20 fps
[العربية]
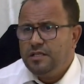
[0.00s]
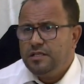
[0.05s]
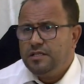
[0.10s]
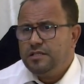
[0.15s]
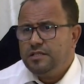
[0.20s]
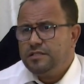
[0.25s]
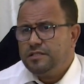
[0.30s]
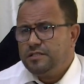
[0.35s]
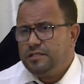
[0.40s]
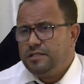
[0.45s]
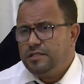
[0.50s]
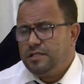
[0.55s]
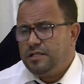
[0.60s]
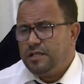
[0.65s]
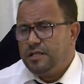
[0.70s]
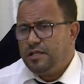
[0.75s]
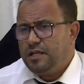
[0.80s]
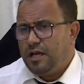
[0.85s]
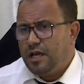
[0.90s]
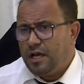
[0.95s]
السنين
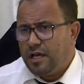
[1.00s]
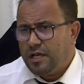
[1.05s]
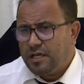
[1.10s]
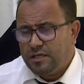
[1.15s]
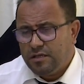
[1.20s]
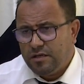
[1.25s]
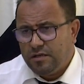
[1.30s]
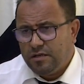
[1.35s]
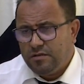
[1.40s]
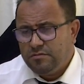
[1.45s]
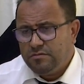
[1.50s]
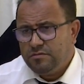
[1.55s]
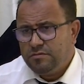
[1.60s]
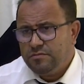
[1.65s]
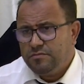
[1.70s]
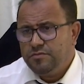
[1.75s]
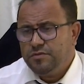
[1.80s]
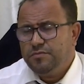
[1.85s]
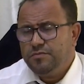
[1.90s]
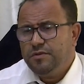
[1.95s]
الأخيرة
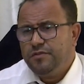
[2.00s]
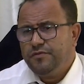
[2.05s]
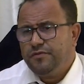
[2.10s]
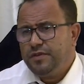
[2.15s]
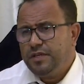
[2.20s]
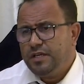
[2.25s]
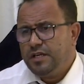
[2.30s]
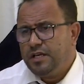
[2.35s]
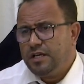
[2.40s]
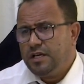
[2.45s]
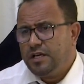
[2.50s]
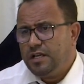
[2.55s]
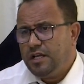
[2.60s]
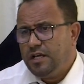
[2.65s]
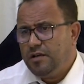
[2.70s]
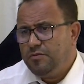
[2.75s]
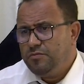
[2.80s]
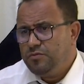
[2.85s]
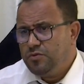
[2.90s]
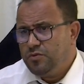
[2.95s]
بما فيها
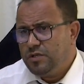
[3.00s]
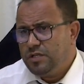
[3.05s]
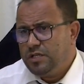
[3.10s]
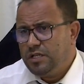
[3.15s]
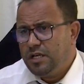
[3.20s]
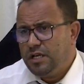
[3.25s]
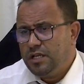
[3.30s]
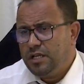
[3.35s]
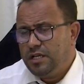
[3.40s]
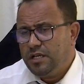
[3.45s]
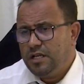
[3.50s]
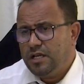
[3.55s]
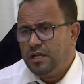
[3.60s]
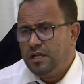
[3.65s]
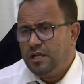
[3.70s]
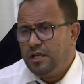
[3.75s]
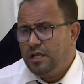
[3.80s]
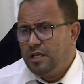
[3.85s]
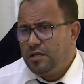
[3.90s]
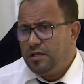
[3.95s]
الحمد لله احنا
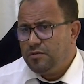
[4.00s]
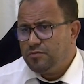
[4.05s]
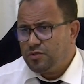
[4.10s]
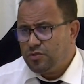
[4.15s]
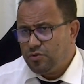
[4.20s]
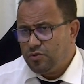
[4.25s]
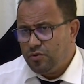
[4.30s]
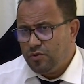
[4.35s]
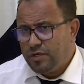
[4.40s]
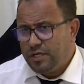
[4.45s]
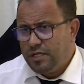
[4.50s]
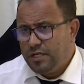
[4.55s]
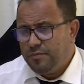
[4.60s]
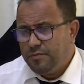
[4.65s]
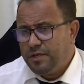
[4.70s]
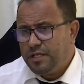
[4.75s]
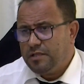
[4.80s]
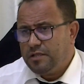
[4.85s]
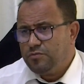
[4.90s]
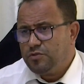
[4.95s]
مسرورين
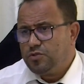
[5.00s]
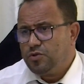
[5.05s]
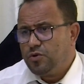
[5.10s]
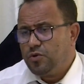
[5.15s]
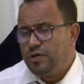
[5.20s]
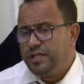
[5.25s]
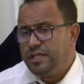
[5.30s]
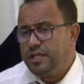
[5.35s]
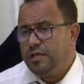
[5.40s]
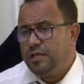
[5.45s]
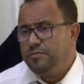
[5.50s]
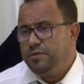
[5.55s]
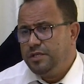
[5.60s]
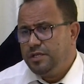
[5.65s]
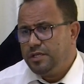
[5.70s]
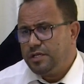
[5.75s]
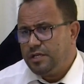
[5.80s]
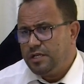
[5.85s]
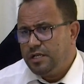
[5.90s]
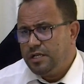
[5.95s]
بهذا المشروع
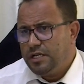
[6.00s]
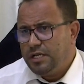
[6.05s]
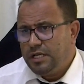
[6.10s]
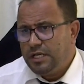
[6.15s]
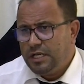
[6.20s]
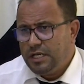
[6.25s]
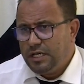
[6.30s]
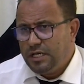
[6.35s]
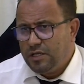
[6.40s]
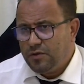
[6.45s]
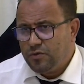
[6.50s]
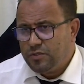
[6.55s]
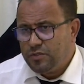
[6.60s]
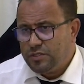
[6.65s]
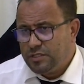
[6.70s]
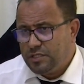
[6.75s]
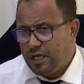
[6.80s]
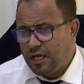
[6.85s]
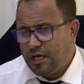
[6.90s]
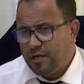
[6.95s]
الكبير
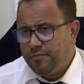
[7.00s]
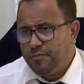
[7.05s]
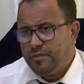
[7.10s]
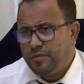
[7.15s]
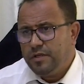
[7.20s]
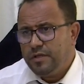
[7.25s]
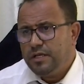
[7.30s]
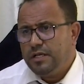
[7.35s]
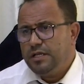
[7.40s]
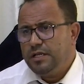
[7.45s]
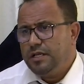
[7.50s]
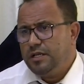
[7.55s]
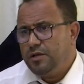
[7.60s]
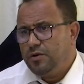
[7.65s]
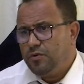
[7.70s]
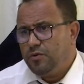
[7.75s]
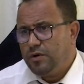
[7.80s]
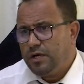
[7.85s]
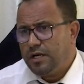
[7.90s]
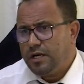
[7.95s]
والضخم اللي
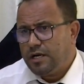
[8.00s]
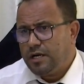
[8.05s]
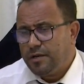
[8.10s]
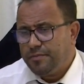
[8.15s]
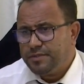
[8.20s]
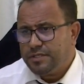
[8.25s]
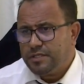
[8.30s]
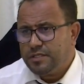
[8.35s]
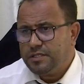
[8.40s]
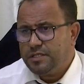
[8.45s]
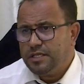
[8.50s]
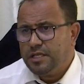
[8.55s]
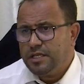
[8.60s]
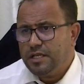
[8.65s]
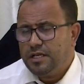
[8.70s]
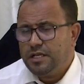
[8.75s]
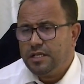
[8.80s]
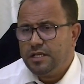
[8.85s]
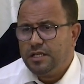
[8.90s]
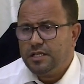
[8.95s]
هو الربط
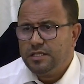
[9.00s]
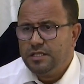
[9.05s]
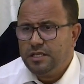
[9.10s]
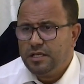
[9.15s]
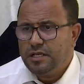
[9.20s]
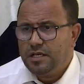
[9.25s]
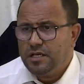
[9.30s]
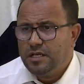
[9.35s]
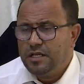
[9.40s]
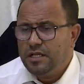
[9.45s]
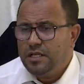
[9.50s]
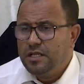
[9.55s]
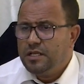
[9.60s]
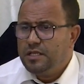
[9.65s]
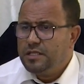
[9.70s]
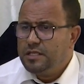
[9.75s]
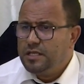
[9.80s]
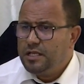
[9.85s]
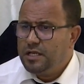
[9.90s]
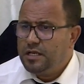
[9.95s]
ديال ديال
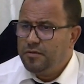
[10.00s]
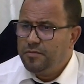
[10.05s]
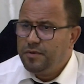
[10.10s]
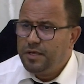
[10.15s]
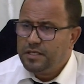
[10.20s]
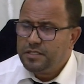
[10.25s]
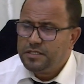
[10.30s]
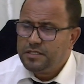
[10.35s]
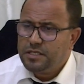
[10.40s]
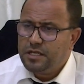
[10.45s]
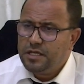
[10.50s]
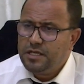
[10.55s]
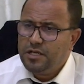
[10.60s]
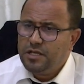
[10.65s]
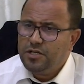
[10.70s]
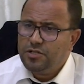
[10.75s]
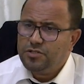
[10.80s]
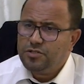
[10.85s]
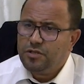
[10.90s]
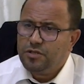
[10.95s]
ديال الماء الصالح
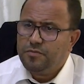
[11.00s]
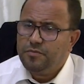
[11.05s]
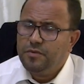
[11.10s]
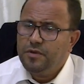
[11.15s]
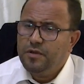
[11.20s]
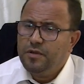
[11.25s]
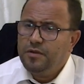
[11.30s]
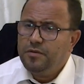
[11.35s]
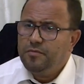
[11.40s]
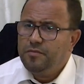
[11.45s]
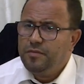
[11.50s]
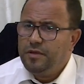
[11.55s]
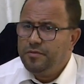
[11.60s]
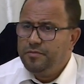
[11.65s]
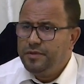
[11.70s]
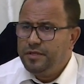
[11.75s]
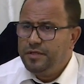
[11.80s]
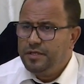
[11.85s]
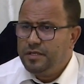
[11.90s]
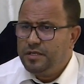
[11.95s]
للشرب ما
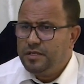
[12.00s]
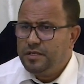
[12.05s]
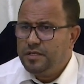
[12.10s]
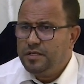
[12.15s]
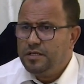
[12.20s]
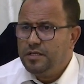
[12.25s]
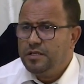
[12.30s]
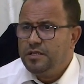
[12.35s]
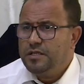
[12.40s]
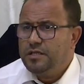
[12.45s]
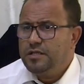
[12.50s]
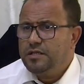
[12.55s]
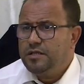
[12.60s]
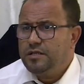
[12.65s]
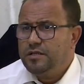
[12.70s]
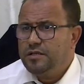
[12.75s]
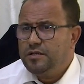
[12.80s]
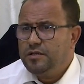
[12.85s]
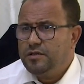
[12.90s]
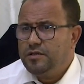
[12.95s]
بين
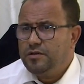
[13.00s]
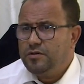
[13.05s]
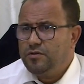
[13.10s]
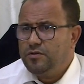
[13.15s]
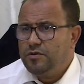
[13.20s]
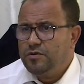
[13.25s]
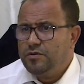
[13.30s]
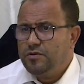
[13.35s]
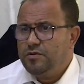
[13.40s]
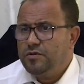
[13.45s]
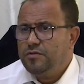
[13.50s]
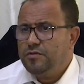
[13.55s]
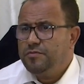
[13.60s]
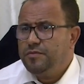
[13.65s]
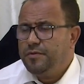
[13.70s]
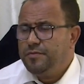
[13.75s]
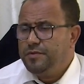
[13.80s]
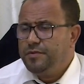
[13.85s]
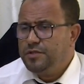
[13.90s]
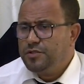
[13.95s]
آه،
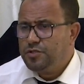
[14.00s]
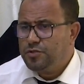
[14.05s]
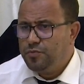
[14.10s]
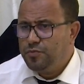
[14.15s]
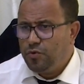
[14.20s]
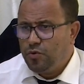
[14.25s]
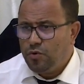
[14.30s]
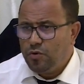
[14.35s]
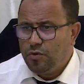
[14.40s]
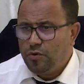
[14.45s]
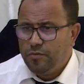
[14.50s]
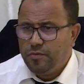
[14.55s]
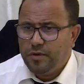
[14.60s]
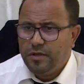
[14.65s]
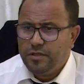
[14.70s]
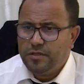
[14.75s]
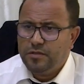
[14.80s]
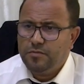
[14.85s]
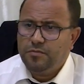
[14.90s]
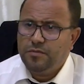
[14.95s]
ما بين سبو
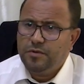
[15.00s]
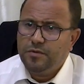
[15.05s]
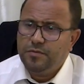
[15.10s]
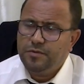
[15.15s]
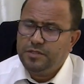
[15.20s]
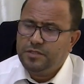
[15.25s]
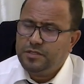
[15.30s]
وما بين